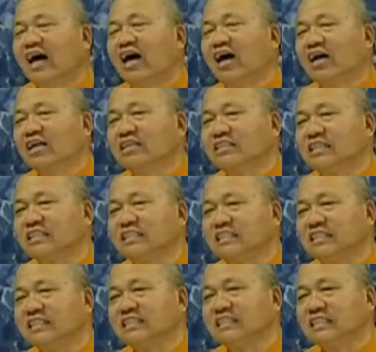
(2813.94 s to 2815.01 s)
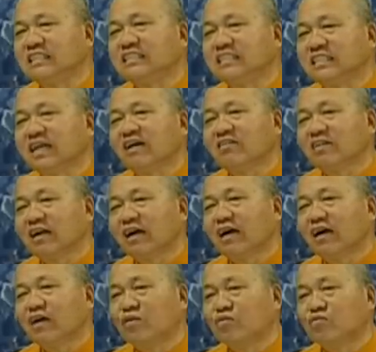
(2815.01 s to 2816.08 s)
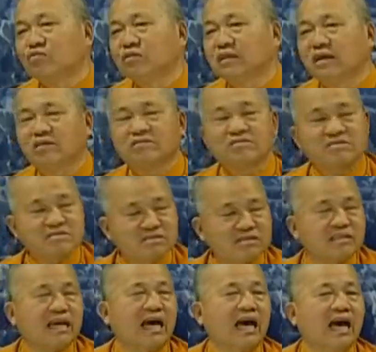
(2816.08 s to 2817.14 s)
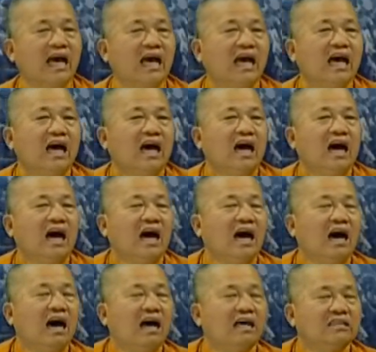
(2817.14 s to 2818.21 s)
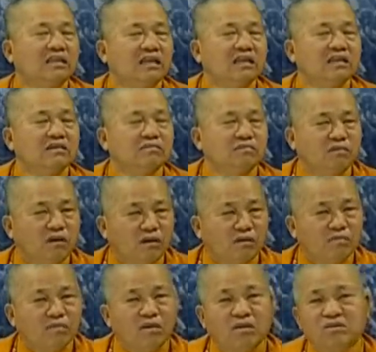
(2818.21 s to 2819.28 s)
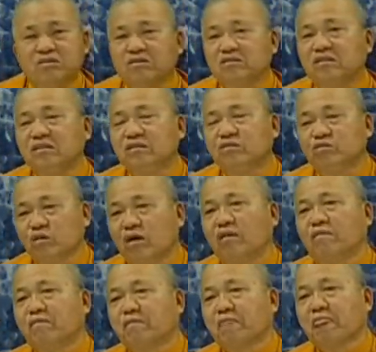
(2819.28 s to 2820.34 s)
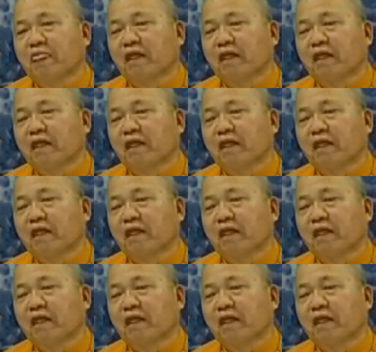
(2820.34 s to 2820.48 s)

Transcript: 啊，斤斤计较啦。无聊时啊，啊，所以默默的去做，